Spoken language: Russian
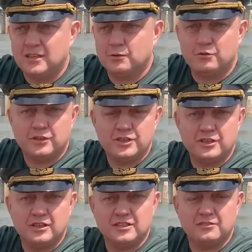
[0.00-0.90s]
который
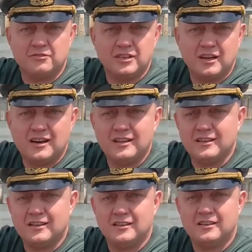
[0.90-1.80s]
начинался с
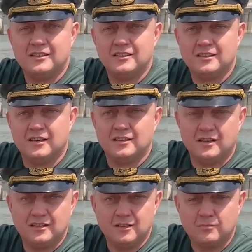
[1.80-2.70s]
Волгограда,
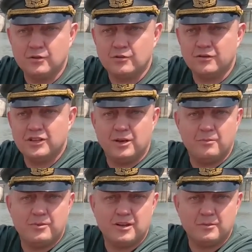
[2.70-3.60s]
когда я был
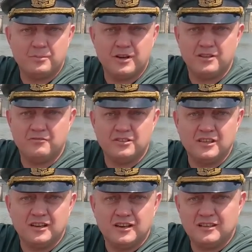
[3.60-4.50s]
руководителем аппарата партии
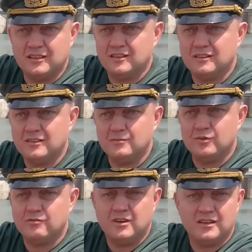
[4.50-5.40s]
Волгограда и
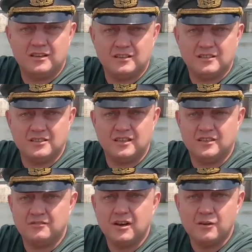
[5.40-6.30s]
буквально
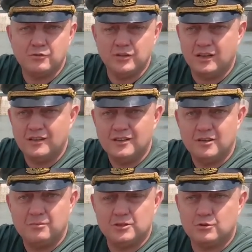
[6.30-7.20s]
за два года
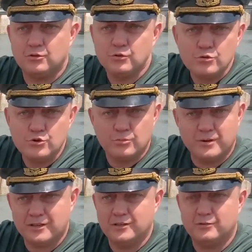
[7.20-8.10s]
построил лучшую
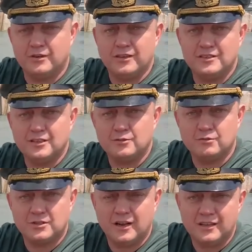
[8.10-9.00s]
партийную
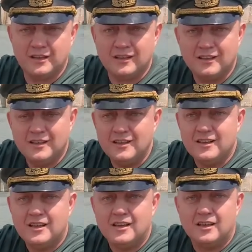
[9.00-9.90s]
организацию в стране.
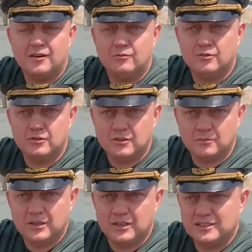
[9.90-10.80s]
А вот.
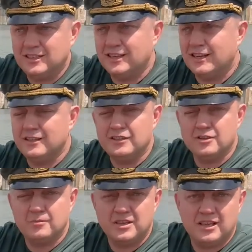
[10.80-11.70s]
Мы тогда с Олегом
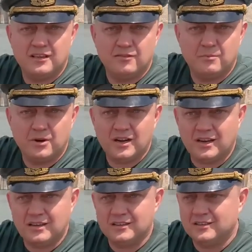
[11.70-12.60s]
Леонидовичем Михеевым
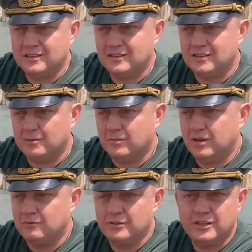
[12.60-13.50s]
пахали. Это
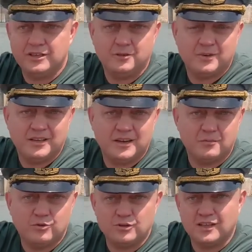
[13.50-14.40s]
были его деньги и моя
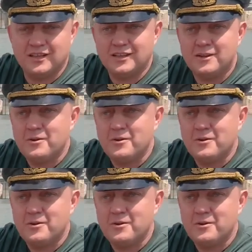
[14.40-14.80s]
работа.